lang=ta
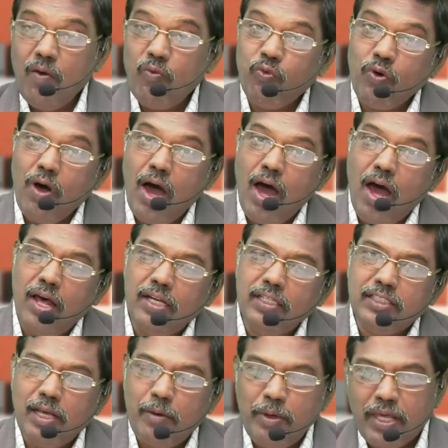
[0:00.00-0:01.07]
எவ்வாறு
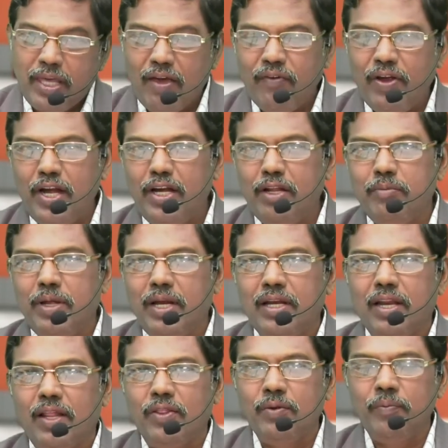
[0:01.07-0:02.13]
ஜபிக்க வேண்டும்
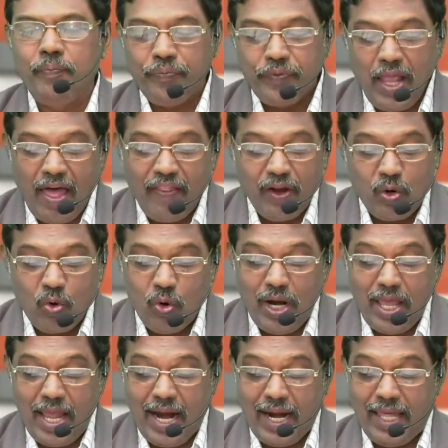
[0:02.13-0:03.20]
என்றதும்
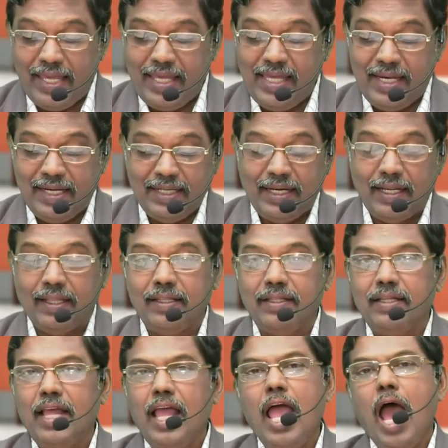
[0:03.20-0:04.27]
அதற்குள்ளே அடங்கி இருக்கிறது
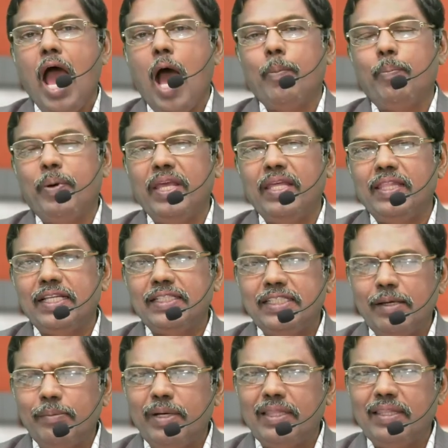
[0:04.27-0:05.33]
அப்ப இந்த
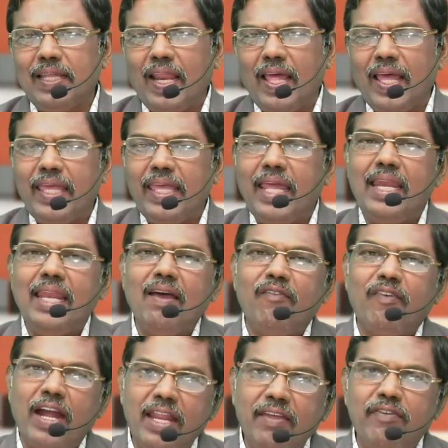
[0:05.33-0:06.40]
ஜபத்துல என்ன
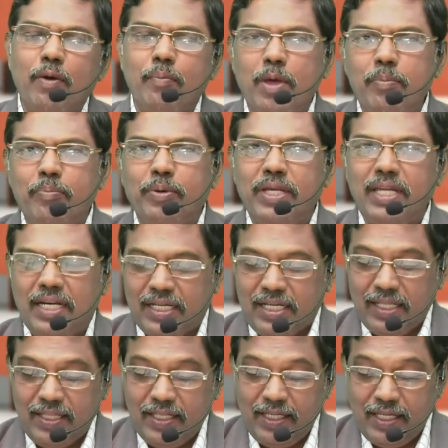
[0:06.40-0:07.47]
வடிவமைப்பு
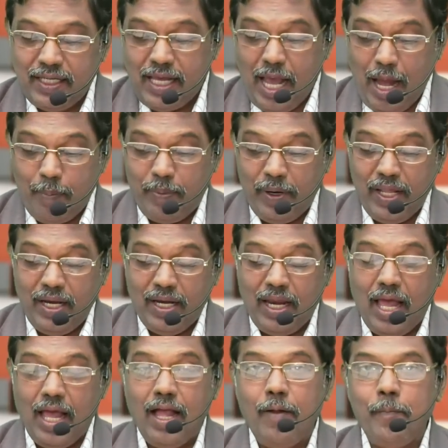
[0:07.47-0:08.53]
இருக்குது
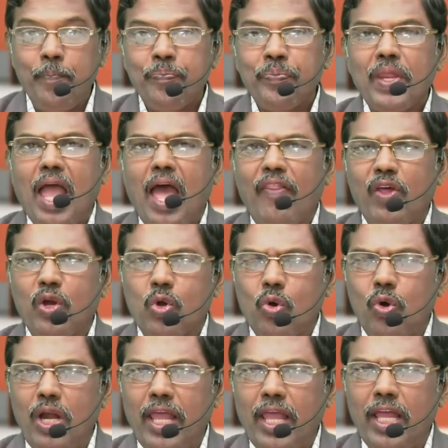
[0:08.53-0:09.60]
அப்படின்னா
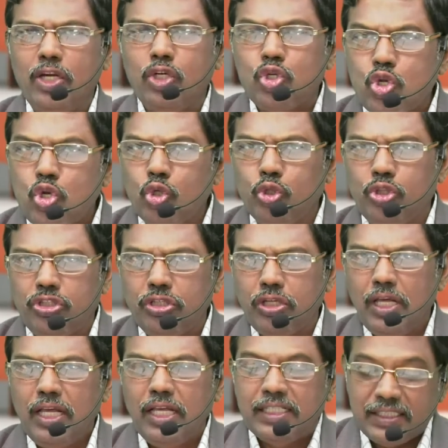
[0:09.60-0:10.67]
அதற்குள்ளே ட்ரூத்
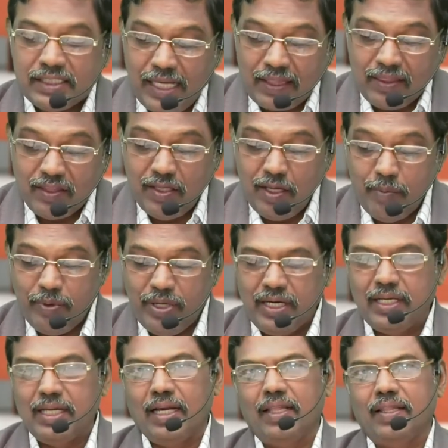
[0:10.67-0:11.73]
சத்தியம்
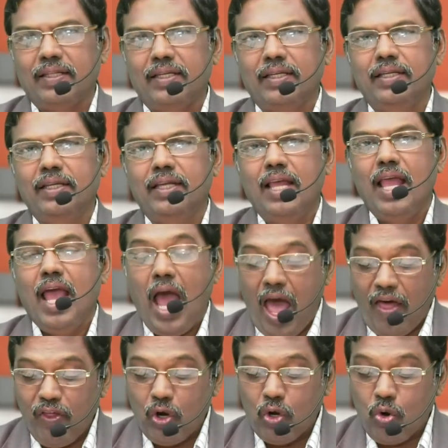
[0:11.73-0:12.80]
இருக்கிறது
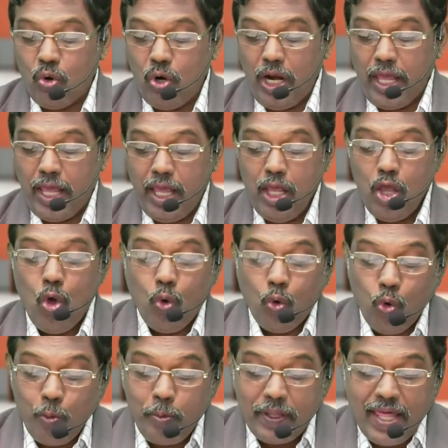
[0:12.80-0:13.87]
அதற்குள்ளே
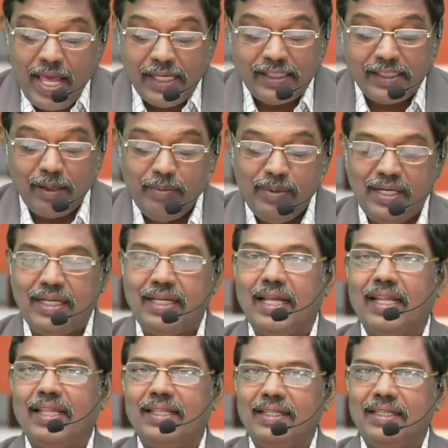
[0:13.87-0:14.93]
உபதேசம்
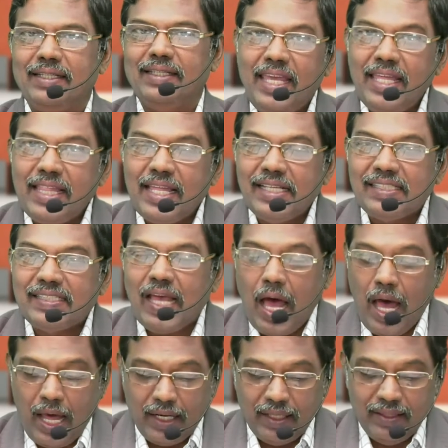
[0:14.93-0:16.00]
இருக்கிறது இதை
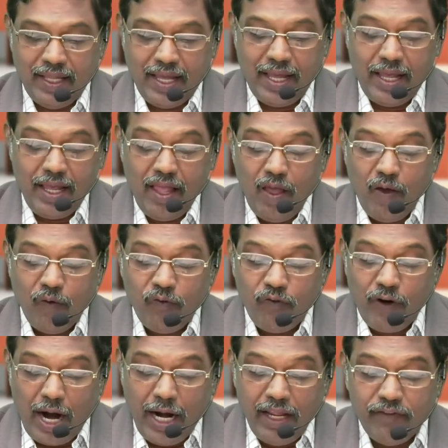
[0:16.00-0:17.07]
சார்ந்த
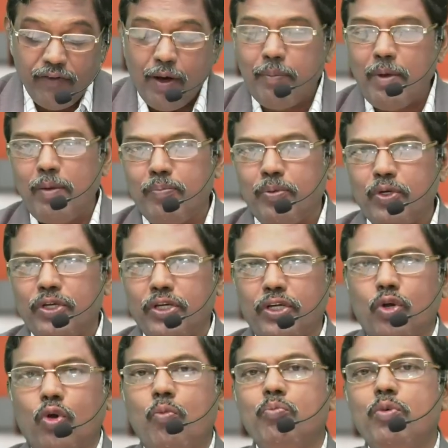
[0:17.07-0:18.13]
வடிவமைப்பு
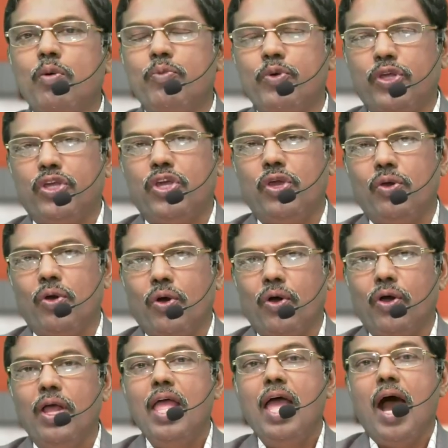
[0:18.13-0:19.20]
ரொம்ப
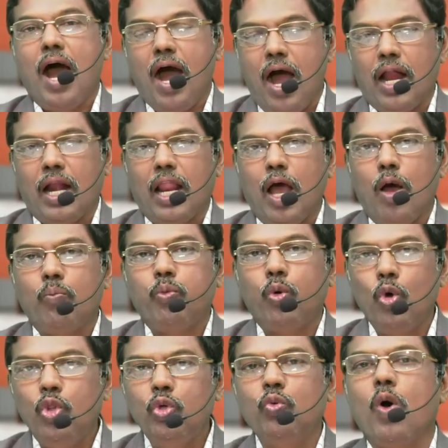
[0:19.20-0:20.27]
முக்கியம் ஆனா
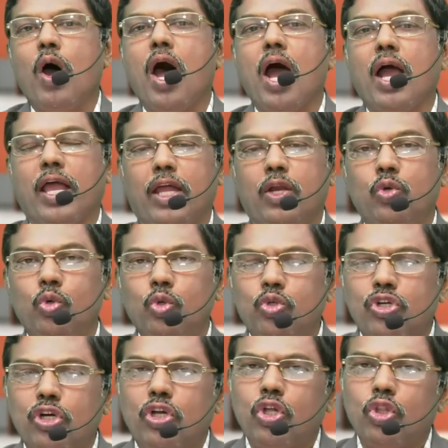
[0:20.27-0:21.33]
பொதுவாக
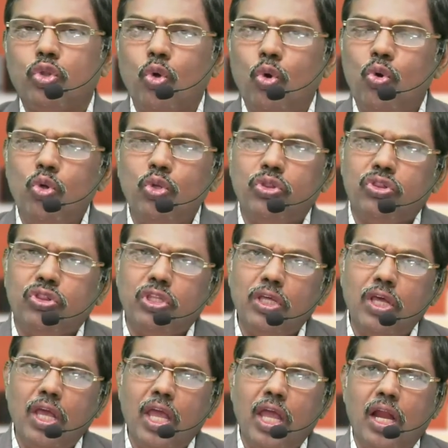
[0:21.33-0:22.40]
நூற்றுக்கு
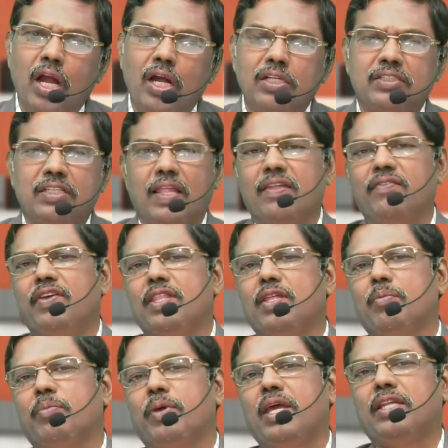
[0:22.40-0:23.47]
தொண்ணூத்தி ஏழு
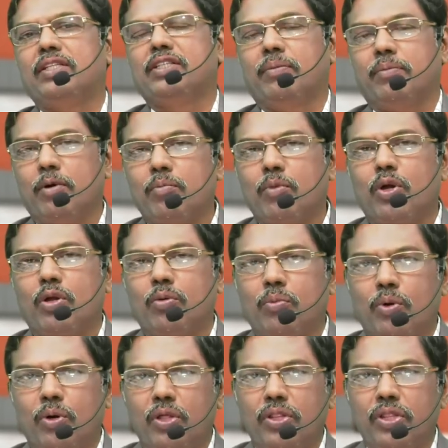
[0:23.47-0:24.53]
சதவீதம் பேர் ஜபம்
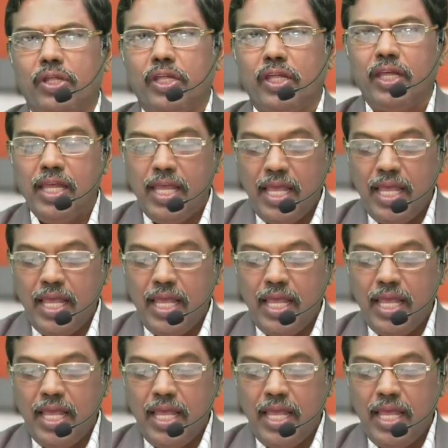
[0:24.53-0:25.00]
பண்ணும் பொழுது